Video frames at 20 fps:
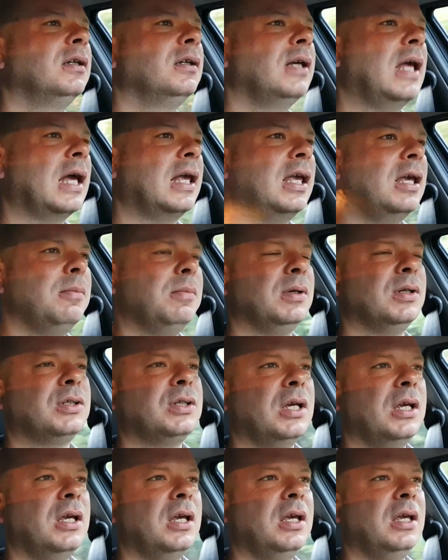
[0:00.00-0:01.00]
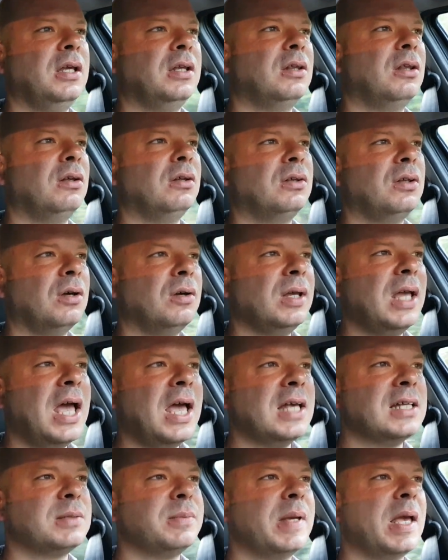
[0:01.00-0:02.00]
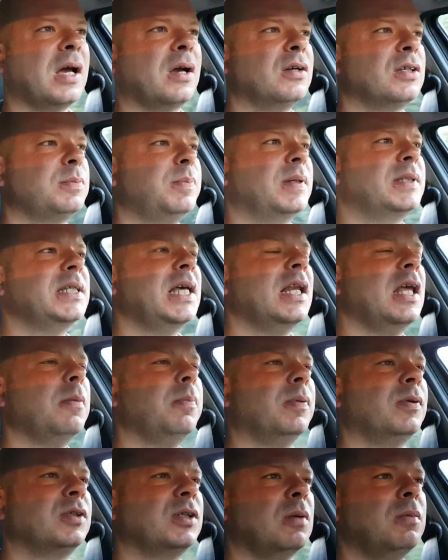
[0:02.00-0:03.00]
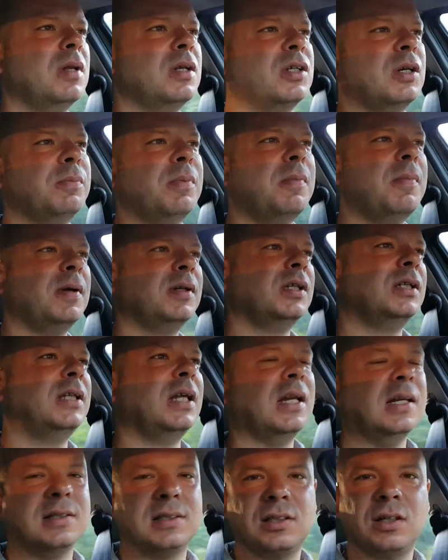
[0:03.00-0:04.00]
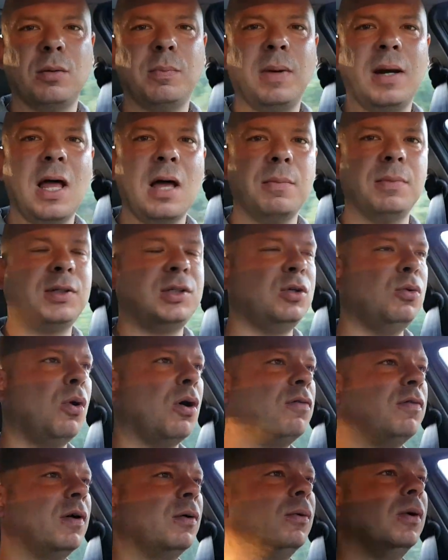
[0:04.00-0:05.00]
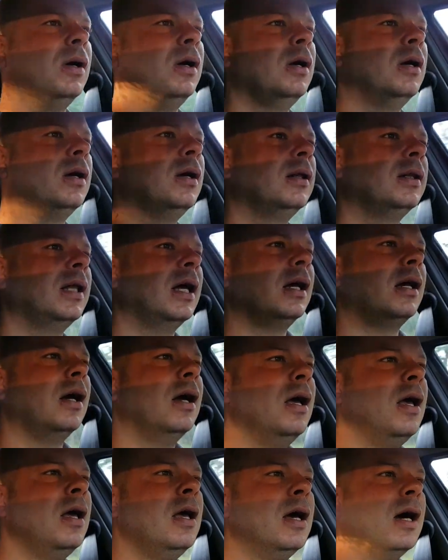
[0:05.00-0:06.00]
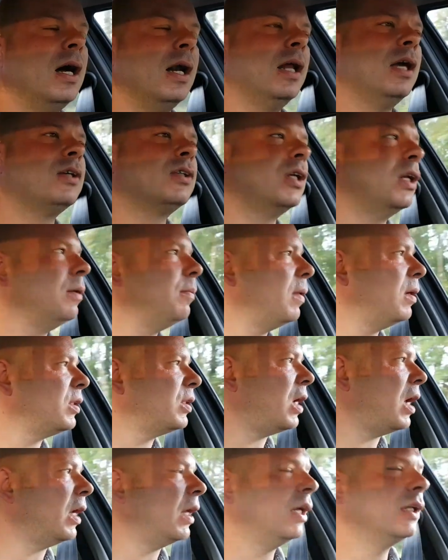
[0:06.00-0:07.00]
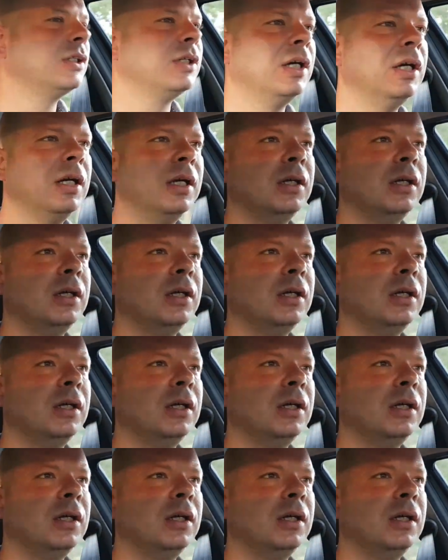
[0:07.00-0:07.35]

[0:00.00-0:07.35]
Jakimiś. I, i to, to nie jest mi jakoś specjalnie potrzebne, żebym ja się teraz z robalami siłował tak? Ale jeżeli masz jakieś yy,